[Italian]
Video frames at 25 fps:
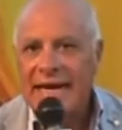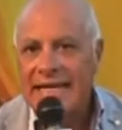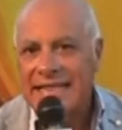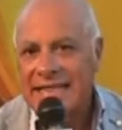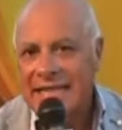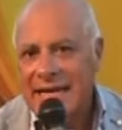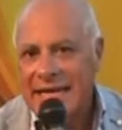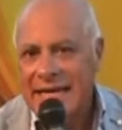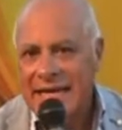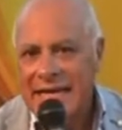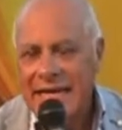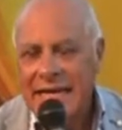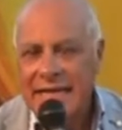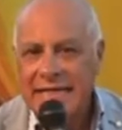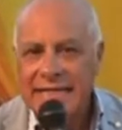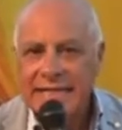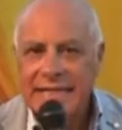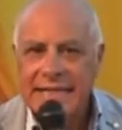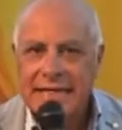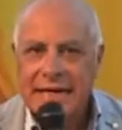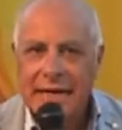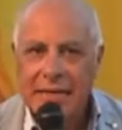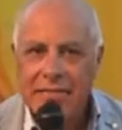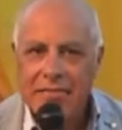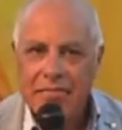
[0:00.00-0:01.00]

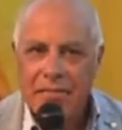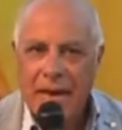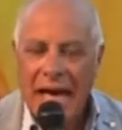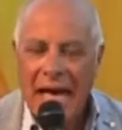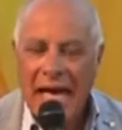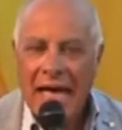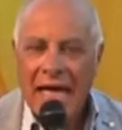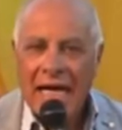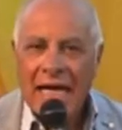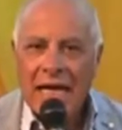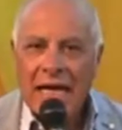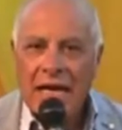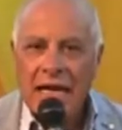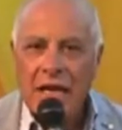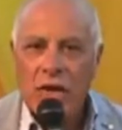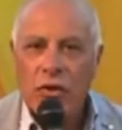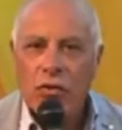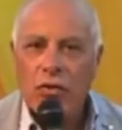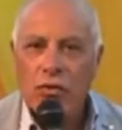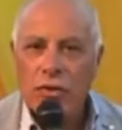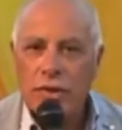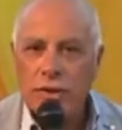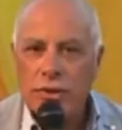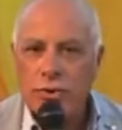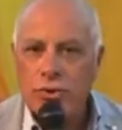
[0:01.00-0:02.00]
catanese, ma le
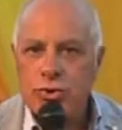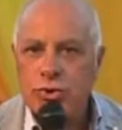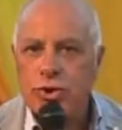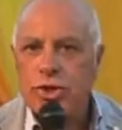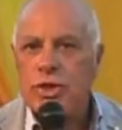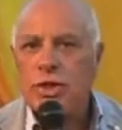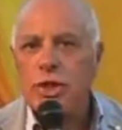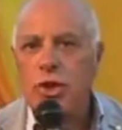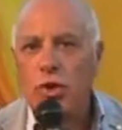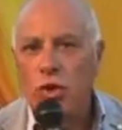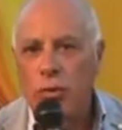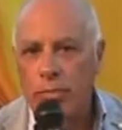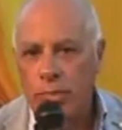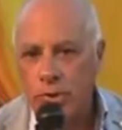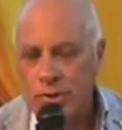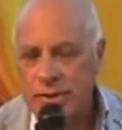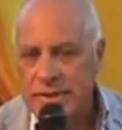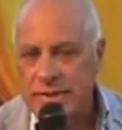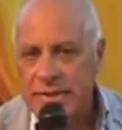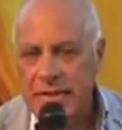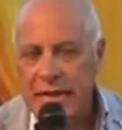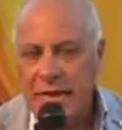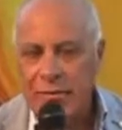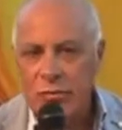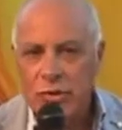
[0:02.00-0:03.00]
origini, lo
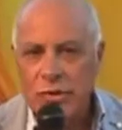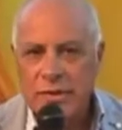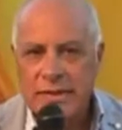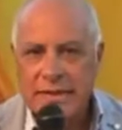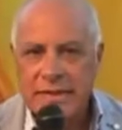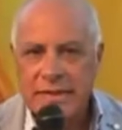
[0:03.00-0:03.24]
possiamo